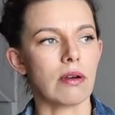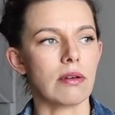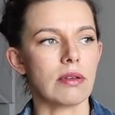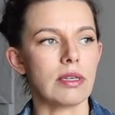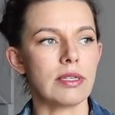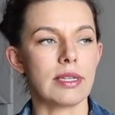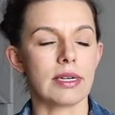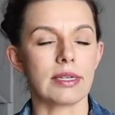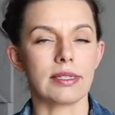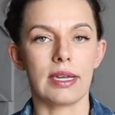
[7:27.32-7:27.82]

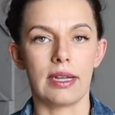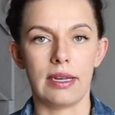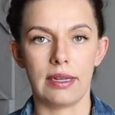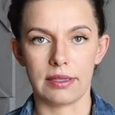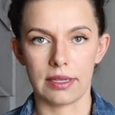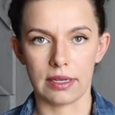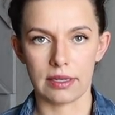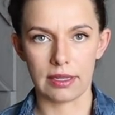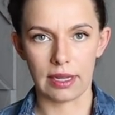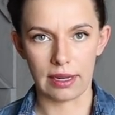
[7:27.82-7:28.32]
и так далее,
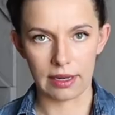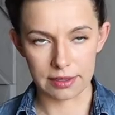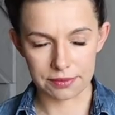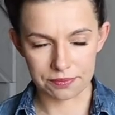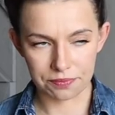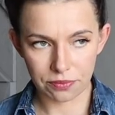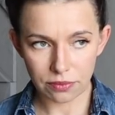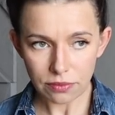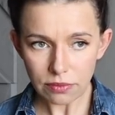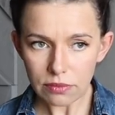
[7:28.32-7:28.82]
и так далее.
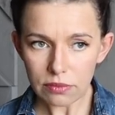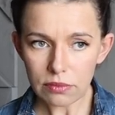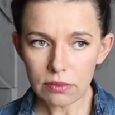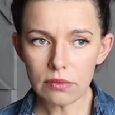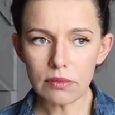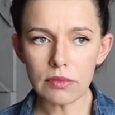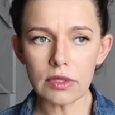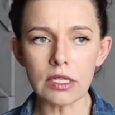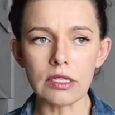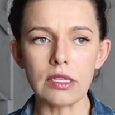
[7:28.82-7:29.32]

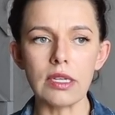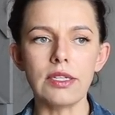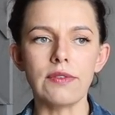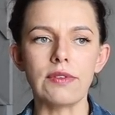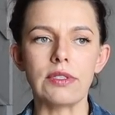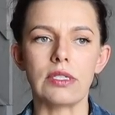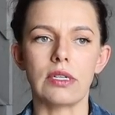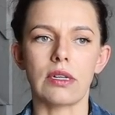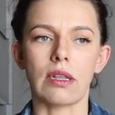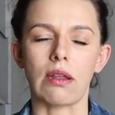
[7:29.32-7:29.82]

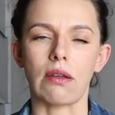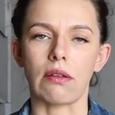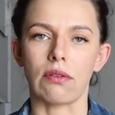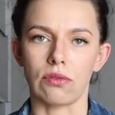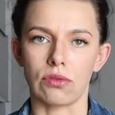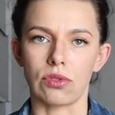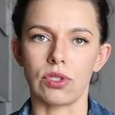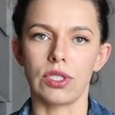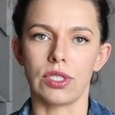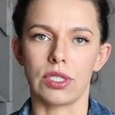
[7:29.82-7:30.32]
Следовательно,
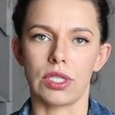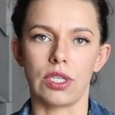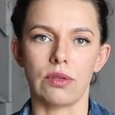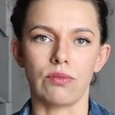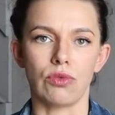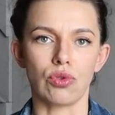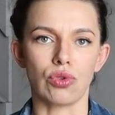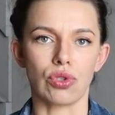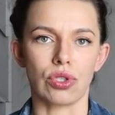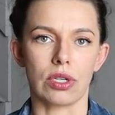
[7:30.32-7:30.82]
но ну, здесь за
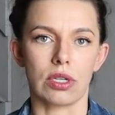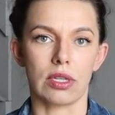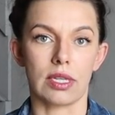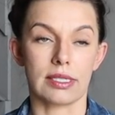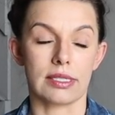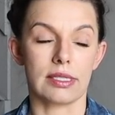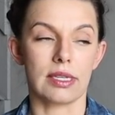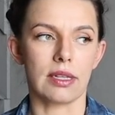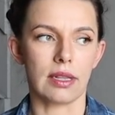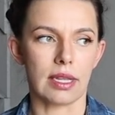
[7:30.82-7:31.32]
ним нужно
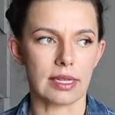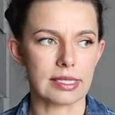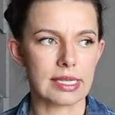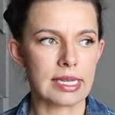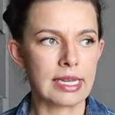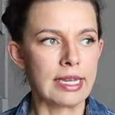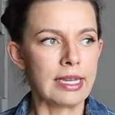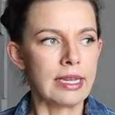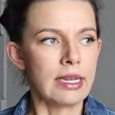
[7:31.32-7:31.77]
глаз да глаз.